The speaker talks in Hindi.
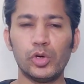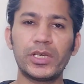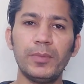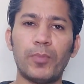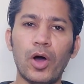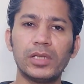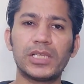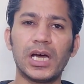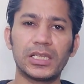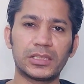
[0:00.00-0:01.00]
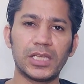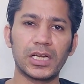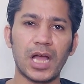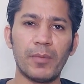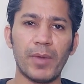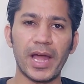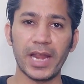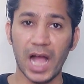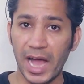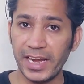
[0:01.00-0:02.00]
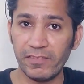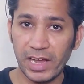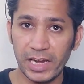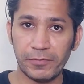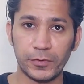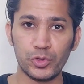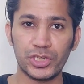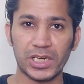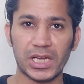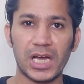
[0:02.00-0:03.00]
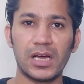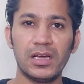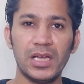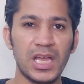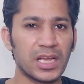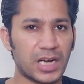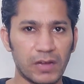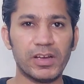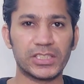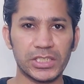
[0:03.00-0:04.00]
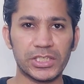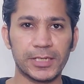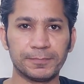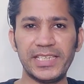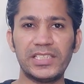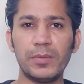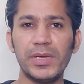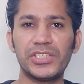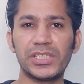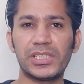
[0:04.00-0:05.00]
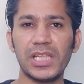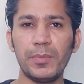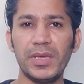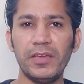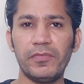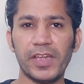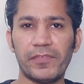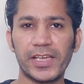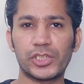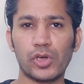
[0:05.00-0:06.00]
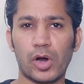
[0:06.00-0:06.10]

जो कि बहुत हद तक हमारे आने वाले फ्यूचर का कड़वा सच है टीजर में जितने भी वी एफ एक्स